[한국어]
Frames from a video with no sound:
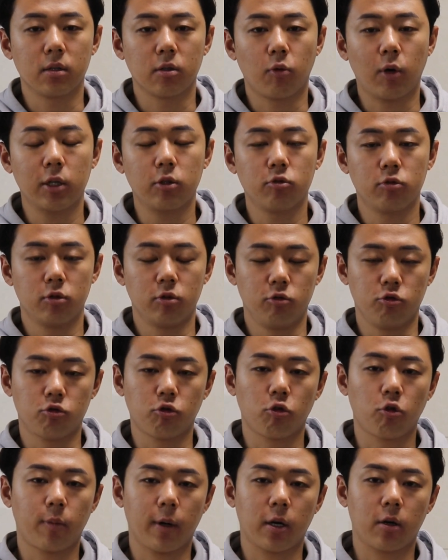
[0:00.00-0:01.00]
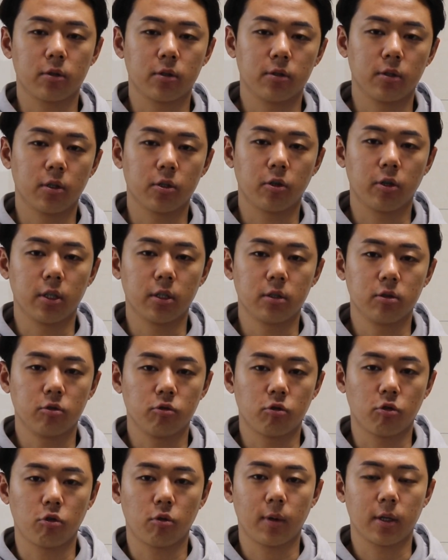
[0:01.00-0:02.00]
환율 유로로 받거든요. 저희는
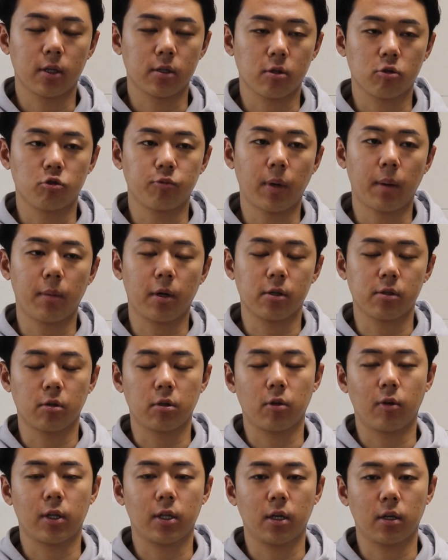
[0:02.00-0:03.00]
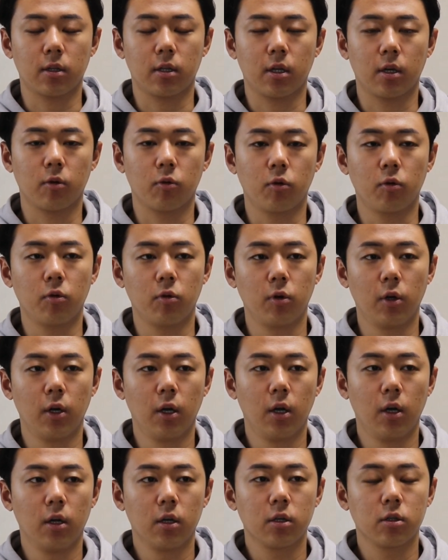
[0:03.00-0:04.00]
유로로 받아서 900만 원 선대 왔다 갔다 하고
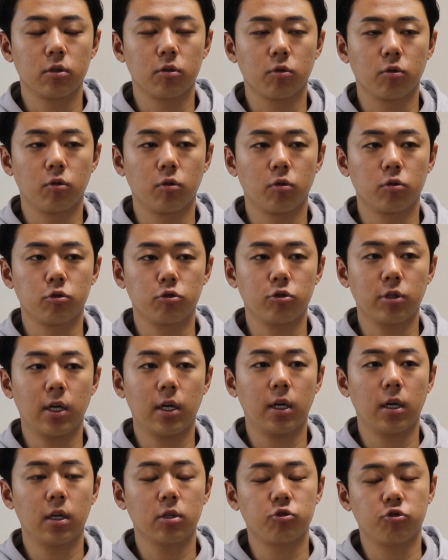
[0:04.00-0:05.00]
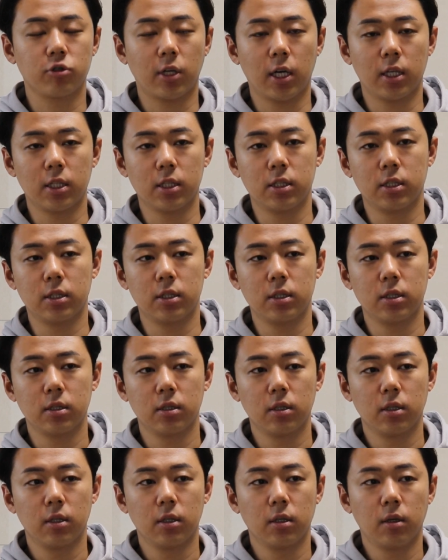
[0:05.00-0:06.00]
그리고 휴가 중에는
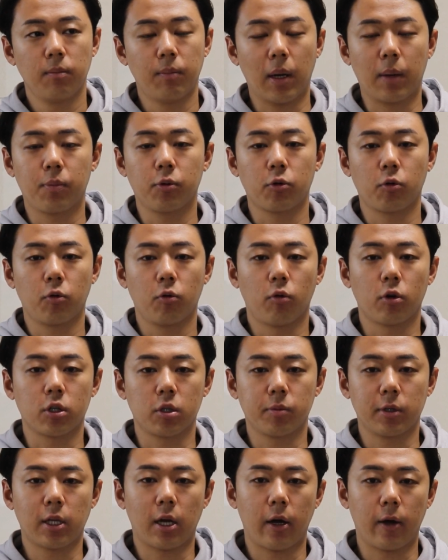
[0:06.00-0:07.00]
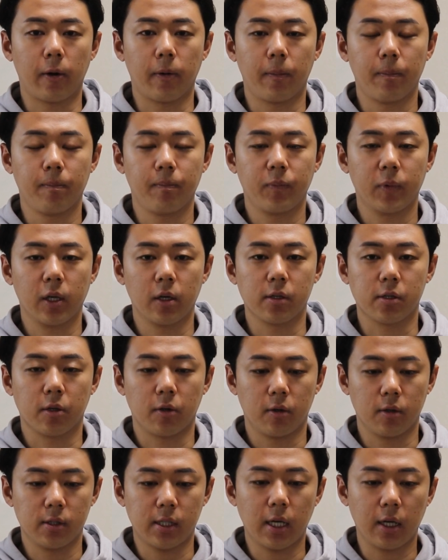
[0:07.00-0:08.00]
100% 월급이 나와요.
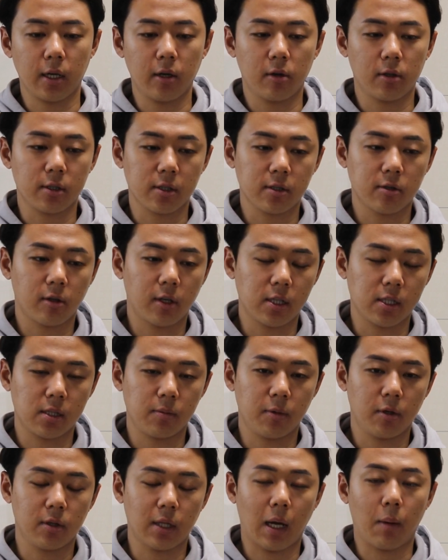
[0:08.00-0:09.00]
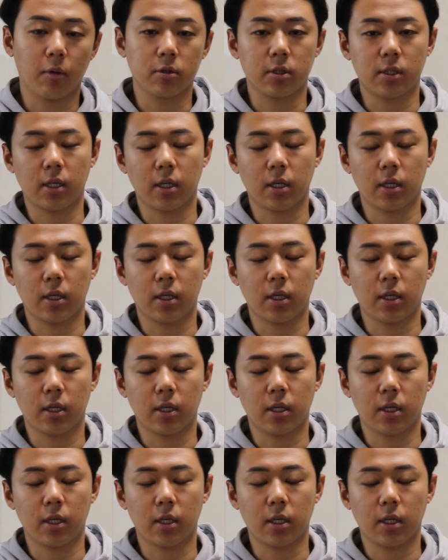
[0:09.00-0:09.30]
그래서 3개월을 승선했으면 나머지